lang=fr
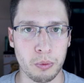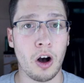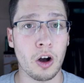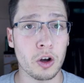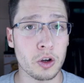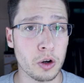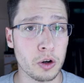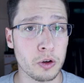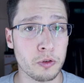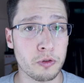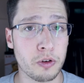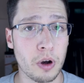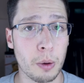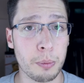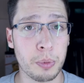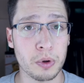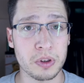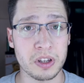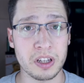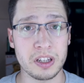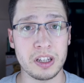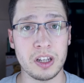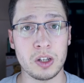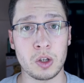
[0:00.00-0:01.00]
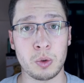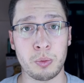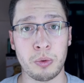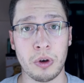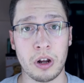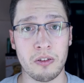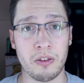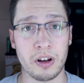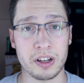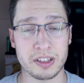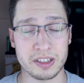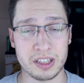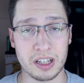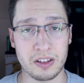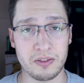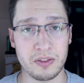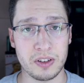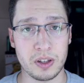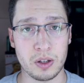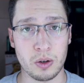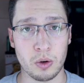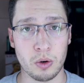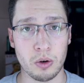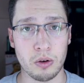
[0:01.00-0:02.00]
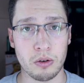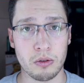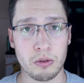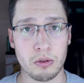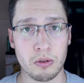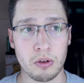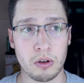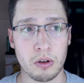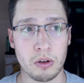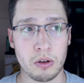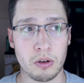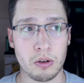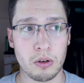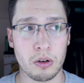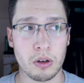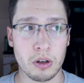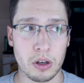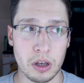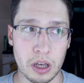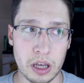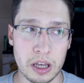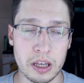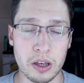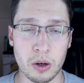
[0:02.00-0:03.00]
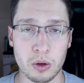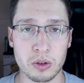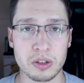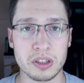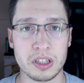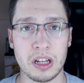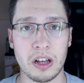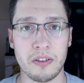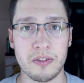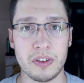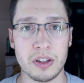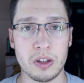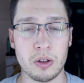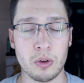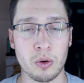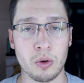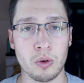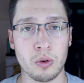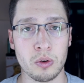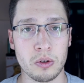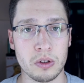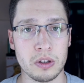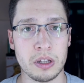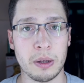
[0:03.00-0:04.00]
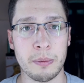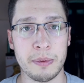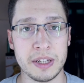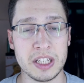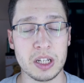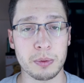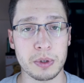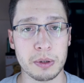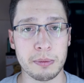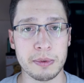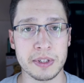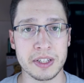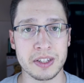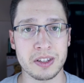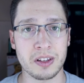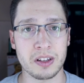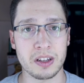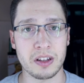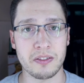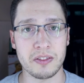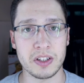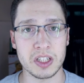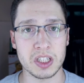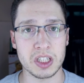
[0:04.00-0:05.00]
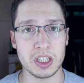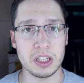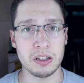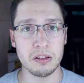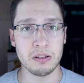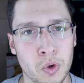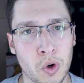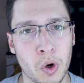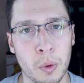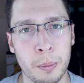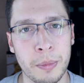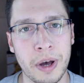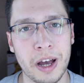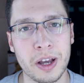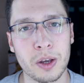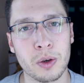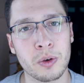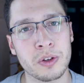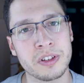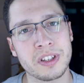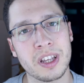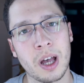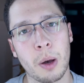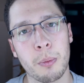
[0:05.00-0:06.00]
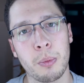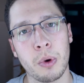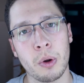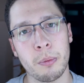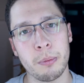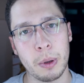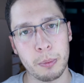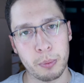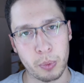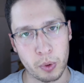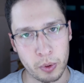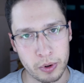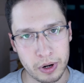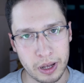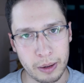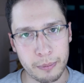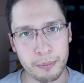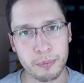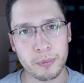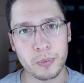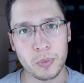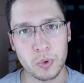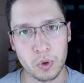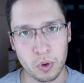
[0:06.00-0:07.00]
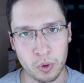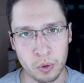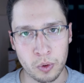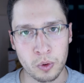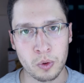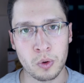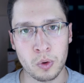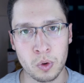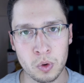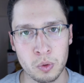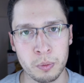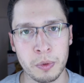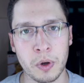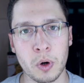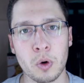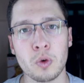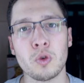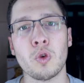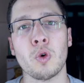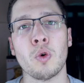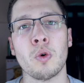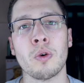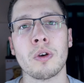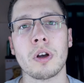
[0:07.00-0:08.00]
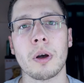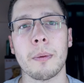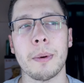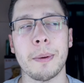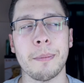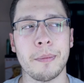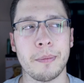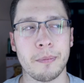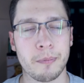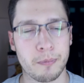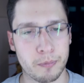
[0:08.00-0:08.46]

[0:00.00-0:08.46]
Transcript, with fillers: Encore une fois, pour t'aider, tu peux aller voir cette vidéo, et il y a aussi la vidéo des médias optimisés dans DaVinci. Tu remarques que c'est un peu le même problème que le numéro 2 quand même.